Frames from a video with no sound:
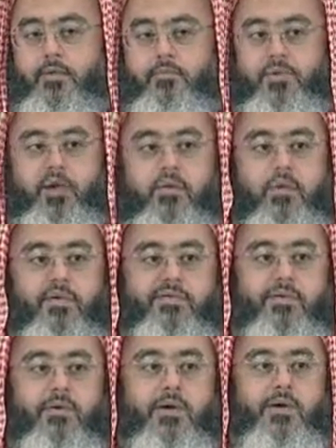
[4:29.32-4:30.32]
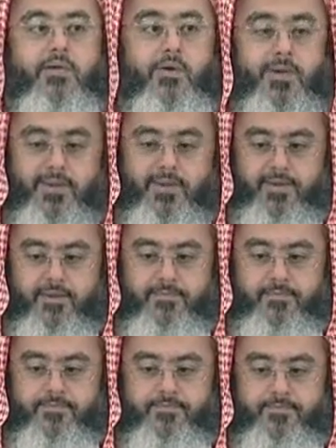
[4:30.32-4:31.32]
بالخلف والعوض
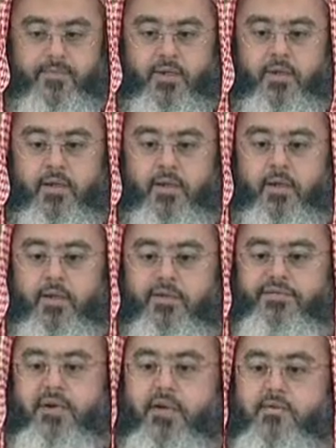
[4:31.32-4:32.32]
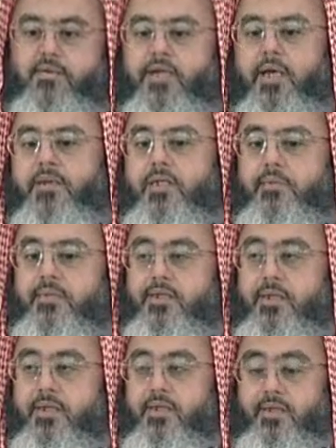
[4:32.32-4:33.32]
فعن أسامة بن
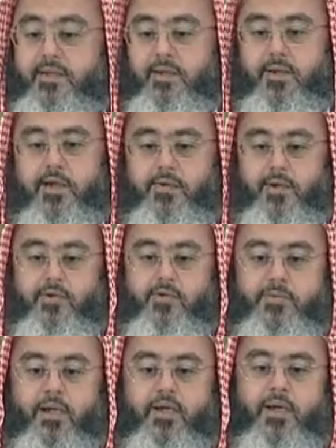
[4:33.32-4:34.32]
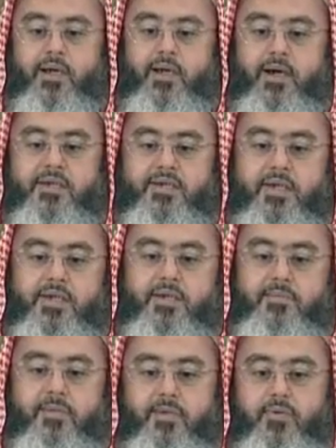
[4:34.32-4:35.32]
زيد رضي الله عنهما قال أرسلت
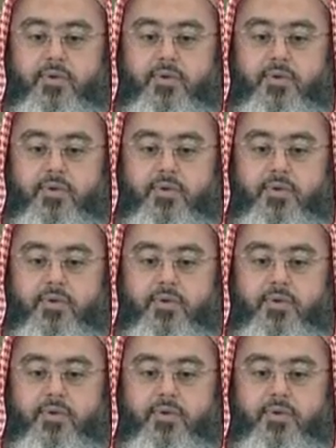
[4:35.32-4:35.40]
ابنة